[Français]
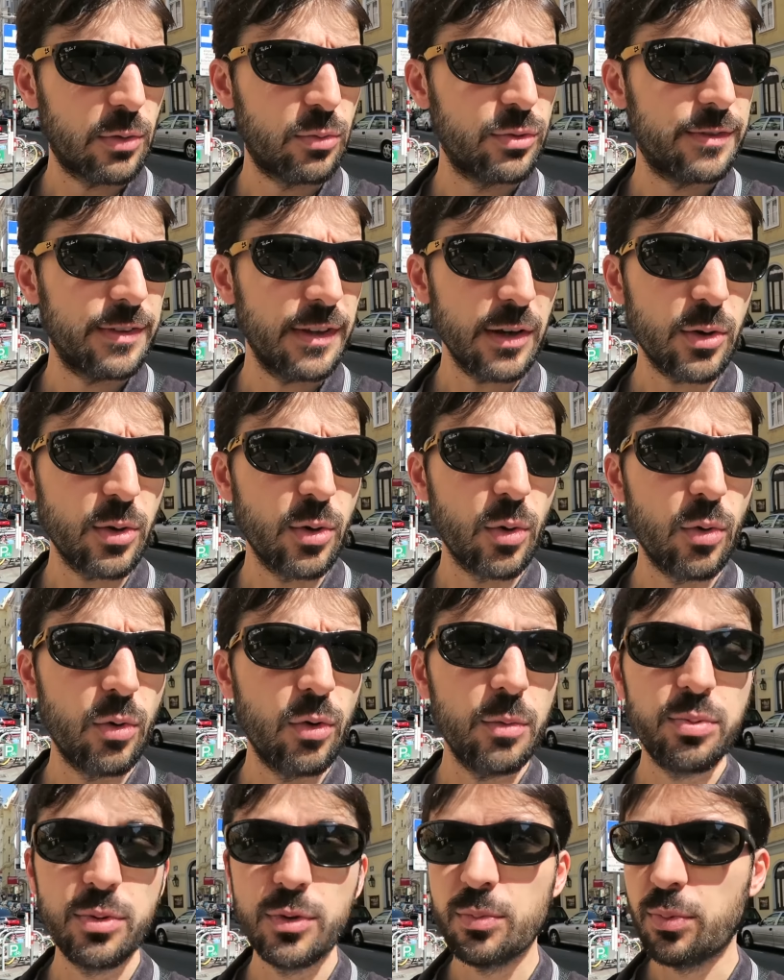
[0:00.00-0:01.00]
Ça coûte 5
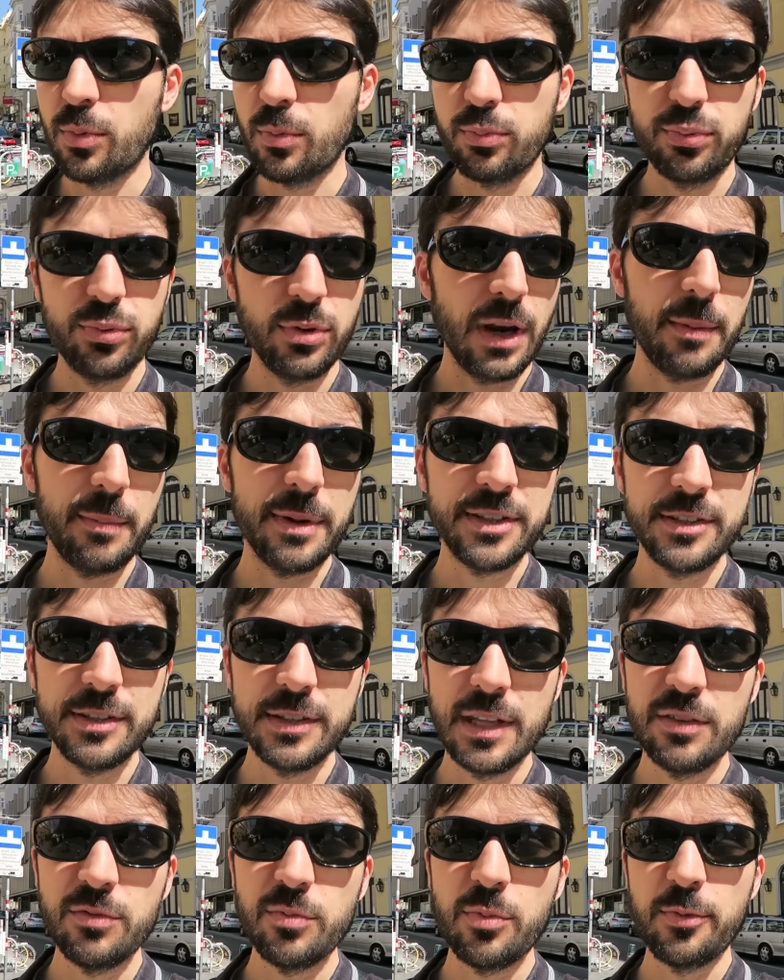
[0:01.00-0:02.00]
euros puis pour la
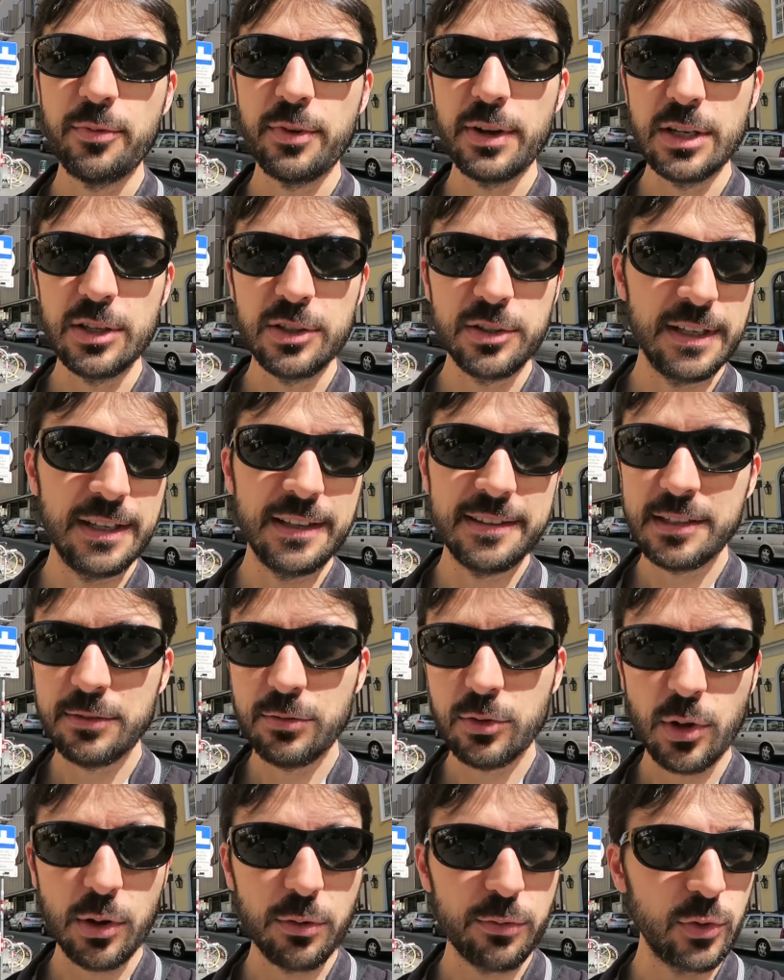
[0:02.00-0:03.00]
matinée vous pouvez
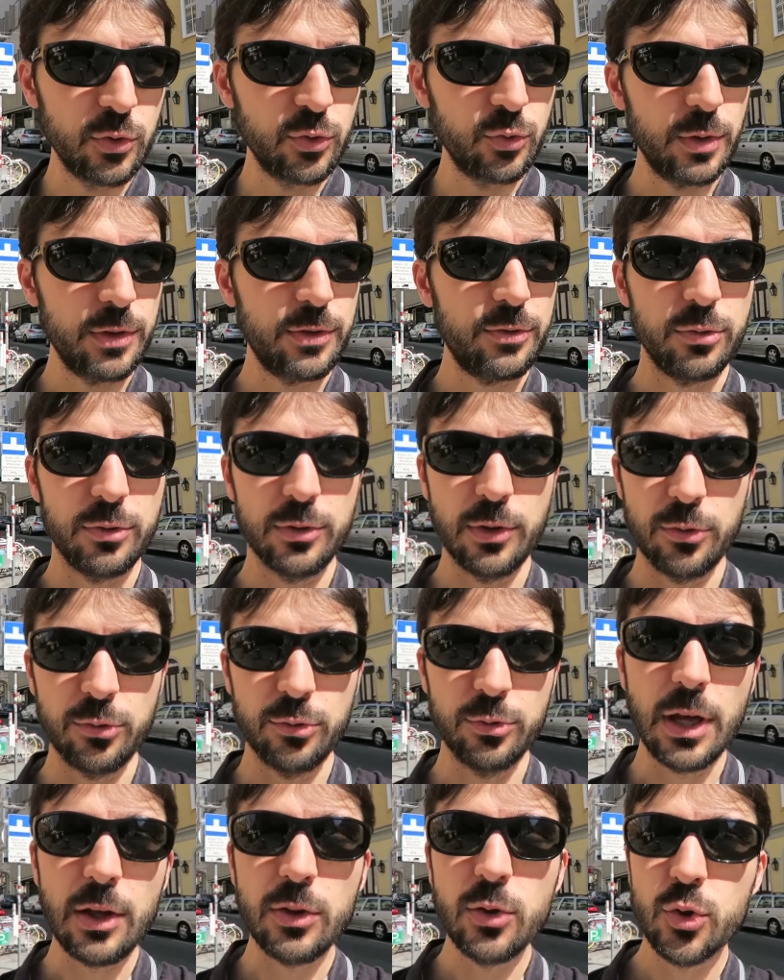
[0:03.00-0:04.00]
laisser votre enfant jouer dans
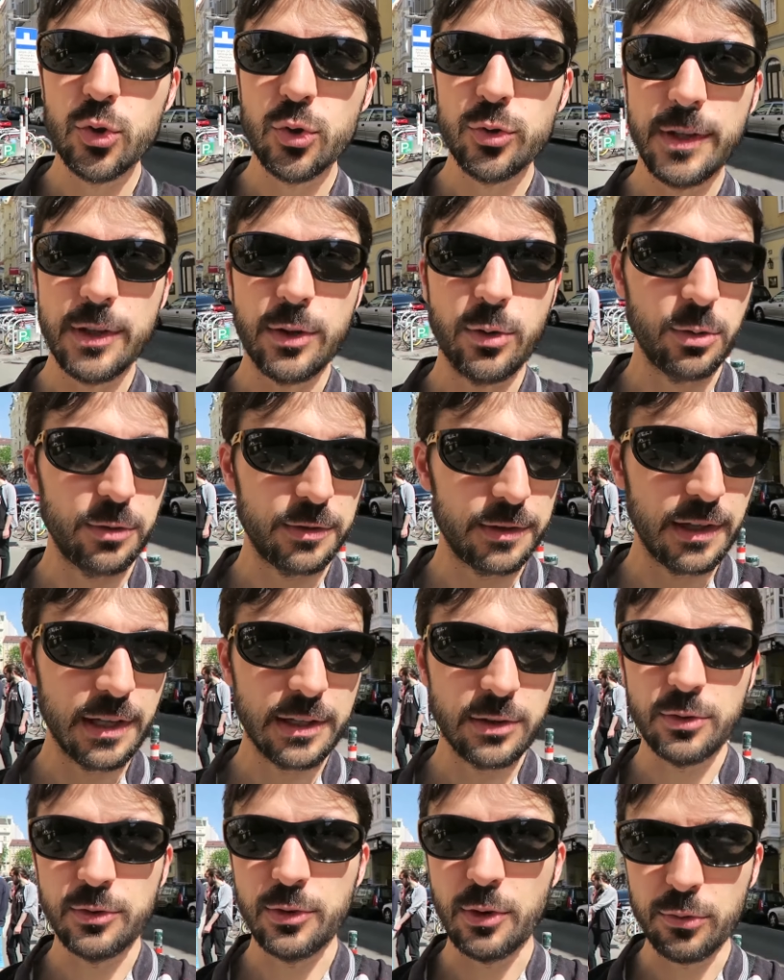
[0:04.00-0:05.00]
une aire de jeu sécurisée
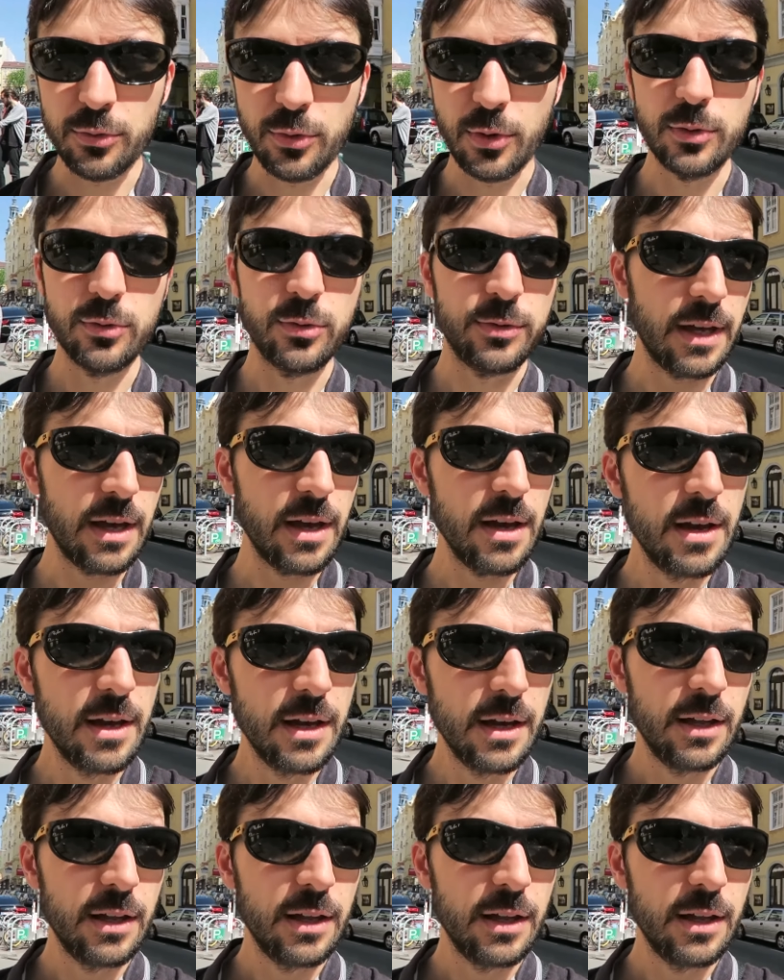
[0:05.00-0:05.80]
avec d'autres enfants et tout ça.